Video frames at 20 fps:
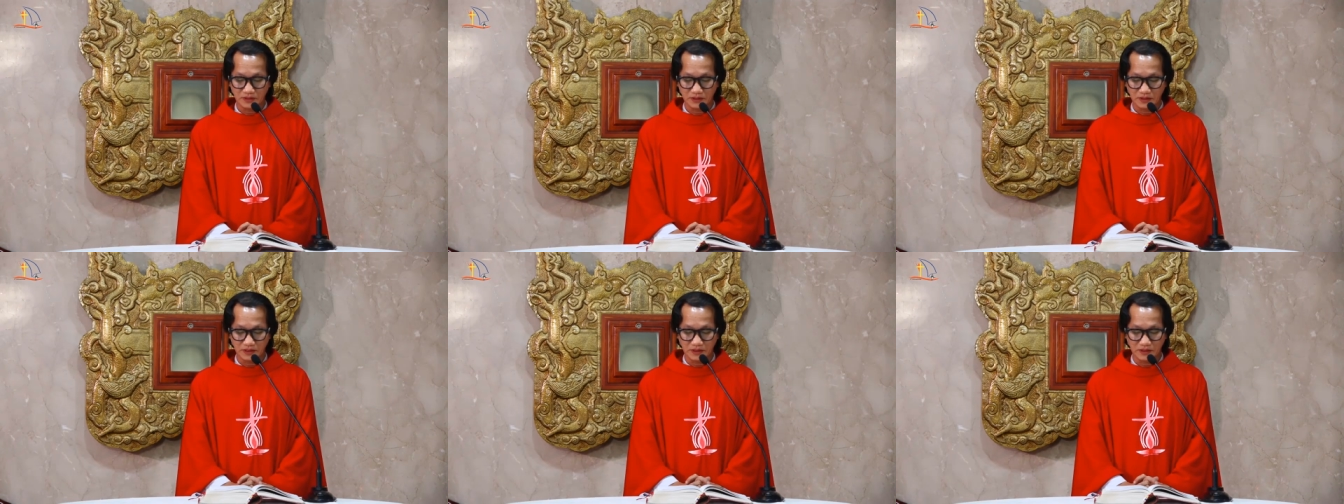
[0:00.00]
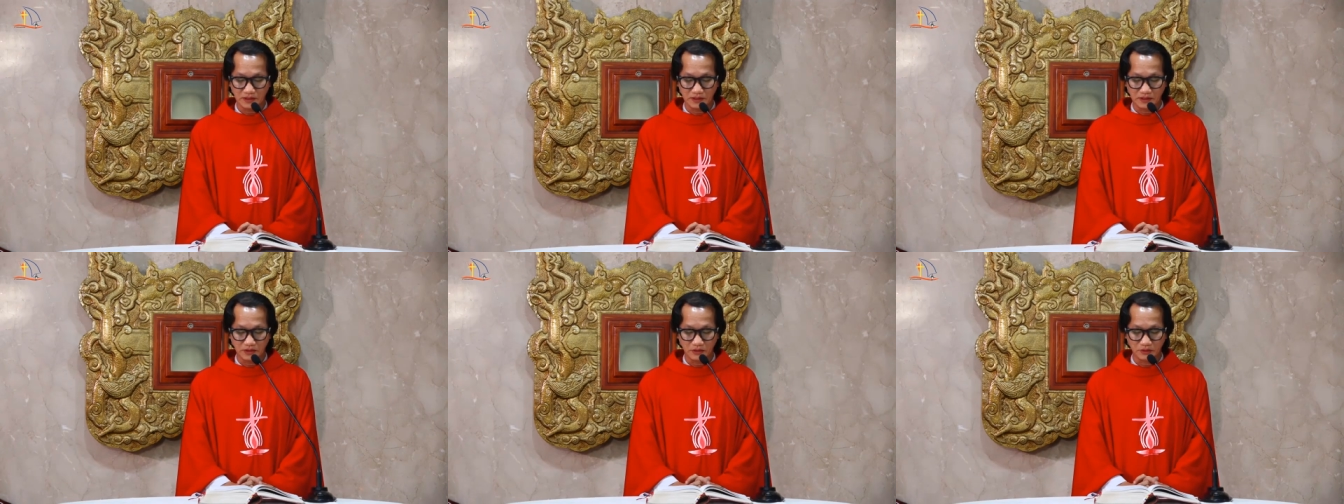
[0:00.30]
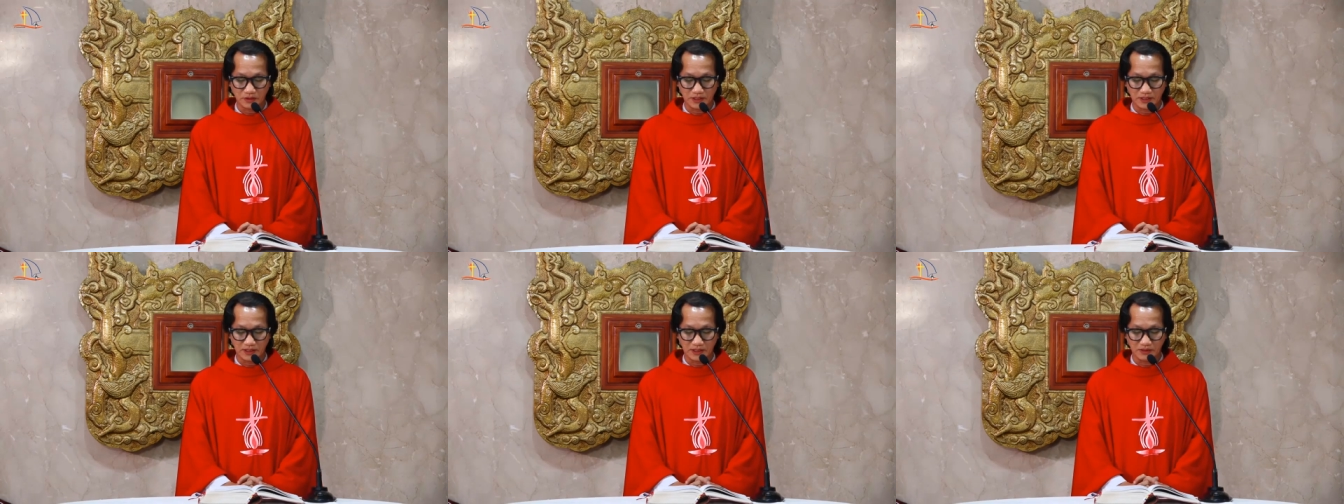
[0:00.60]
đứng
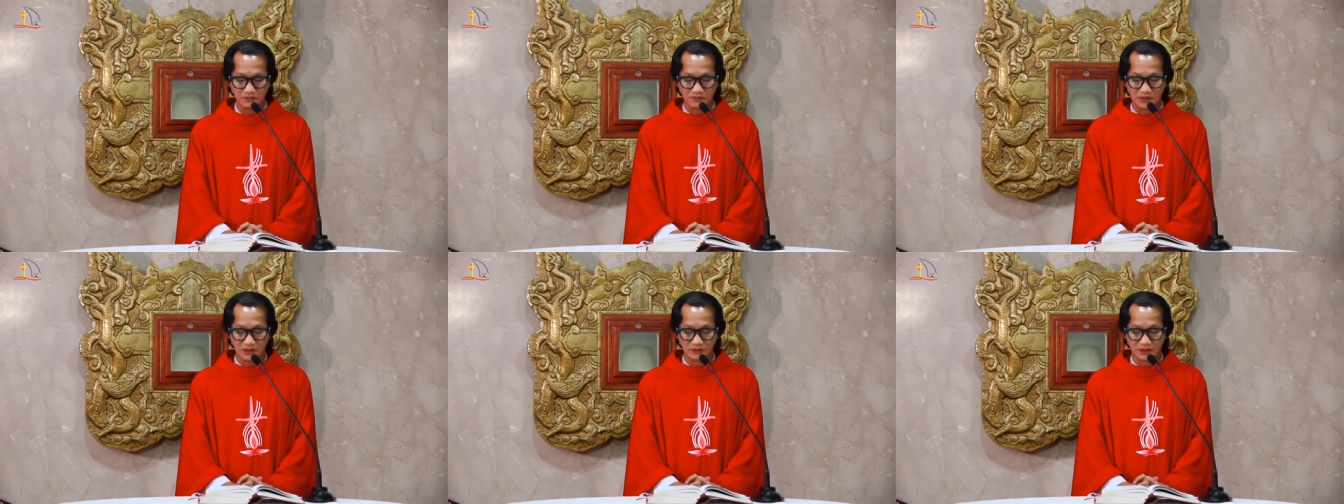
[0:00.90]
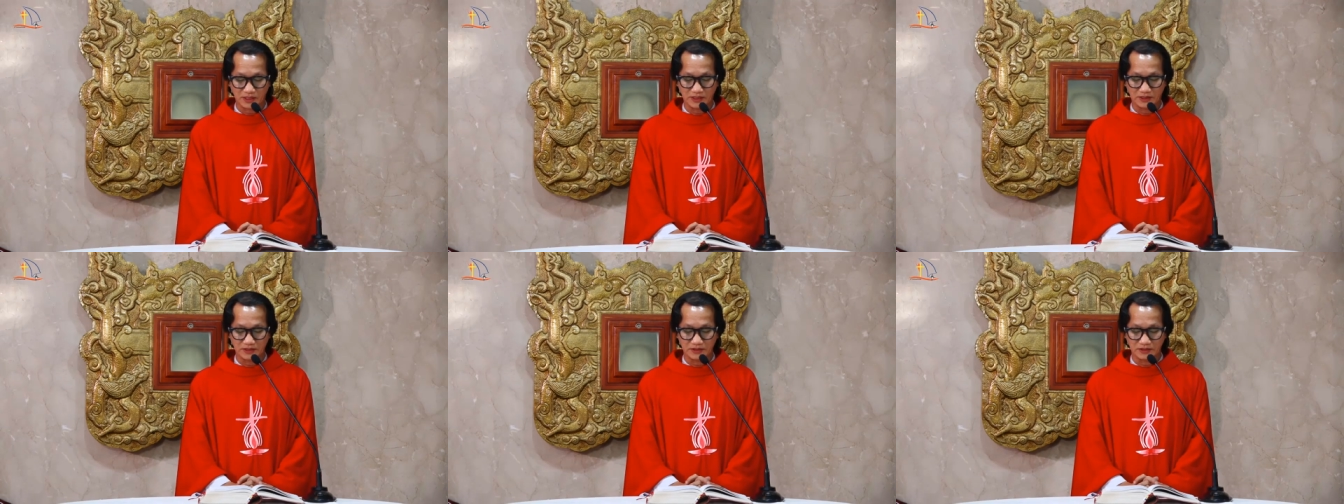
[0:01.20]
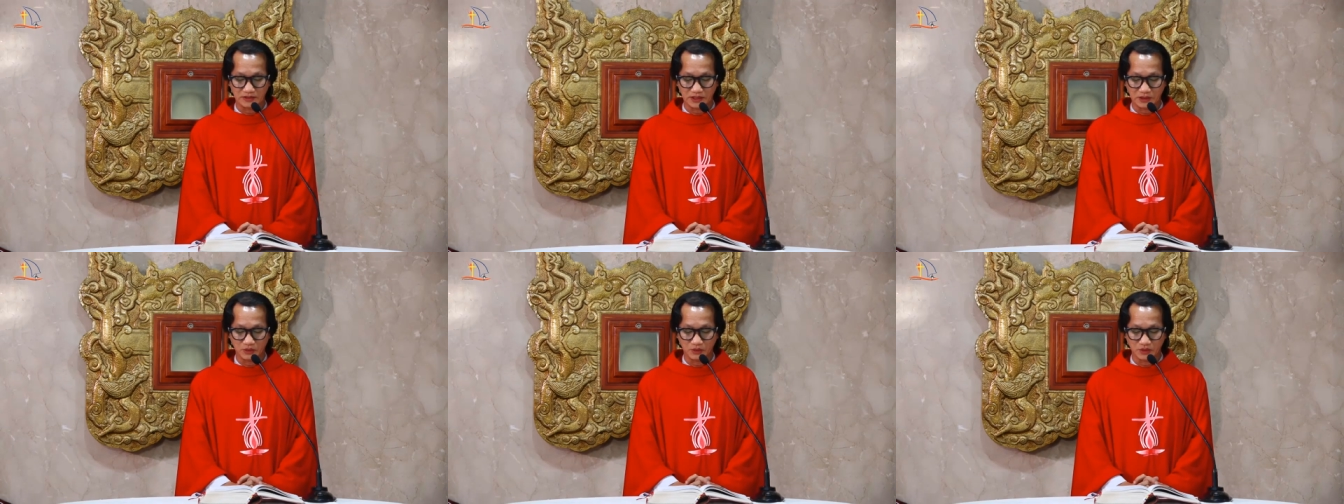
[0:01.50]
cứu thế vào
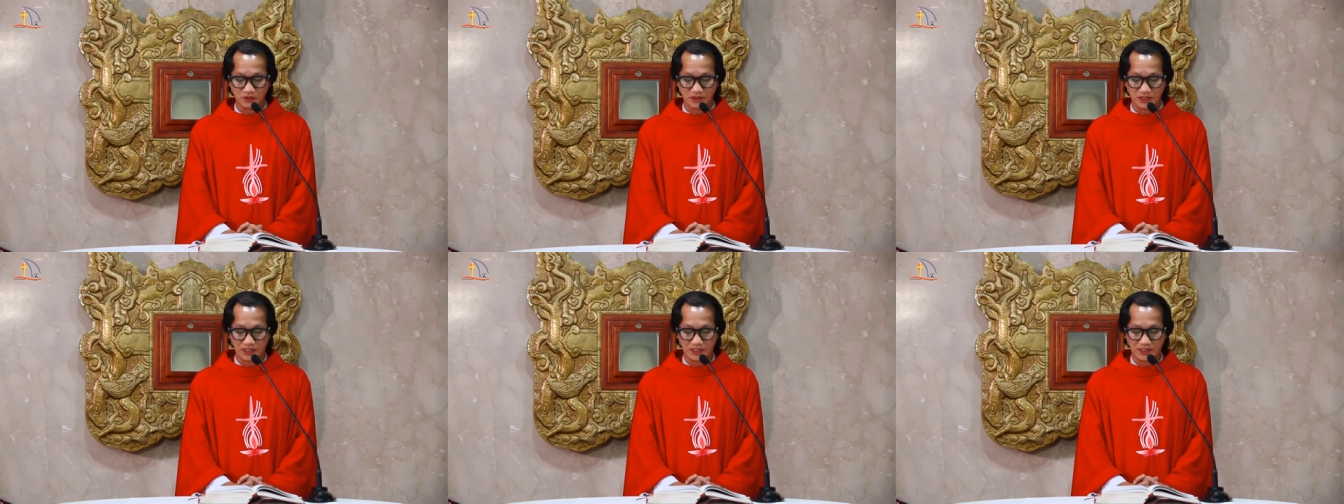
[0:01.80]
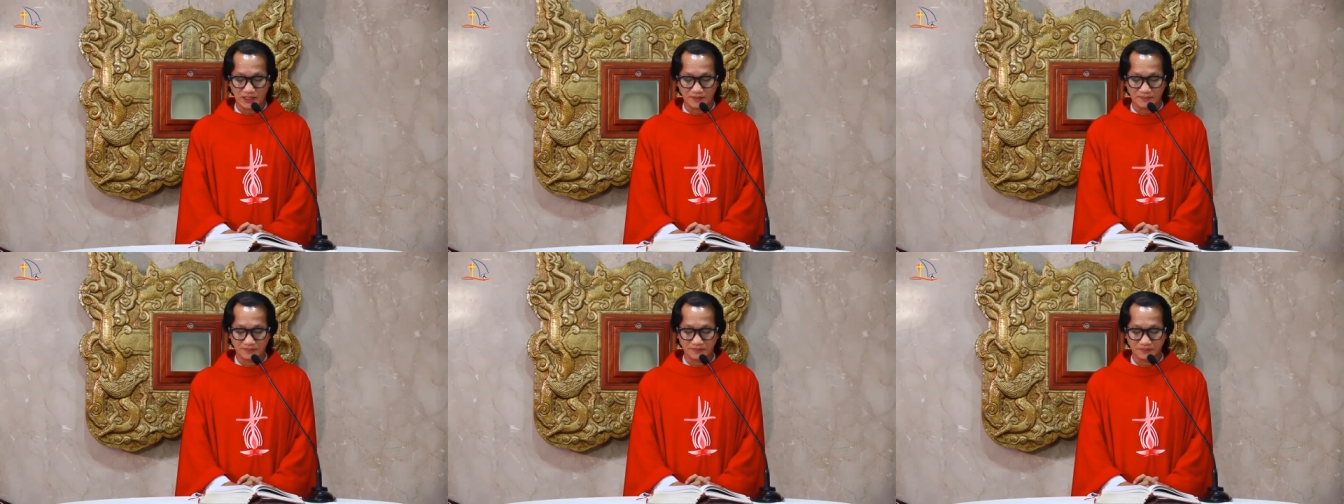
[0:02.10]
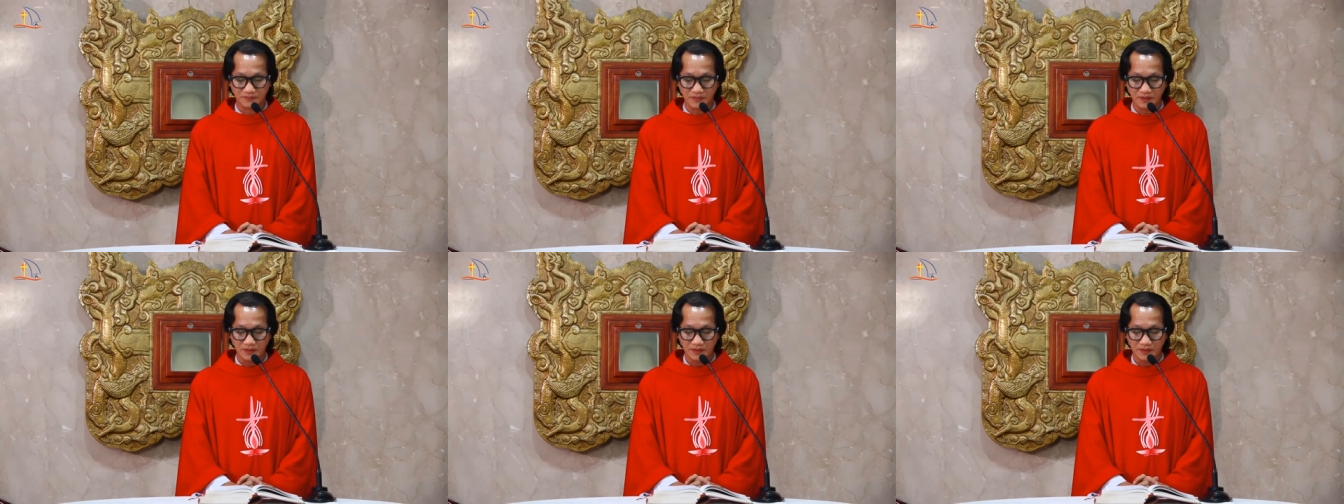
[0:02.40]
thành Jerusalem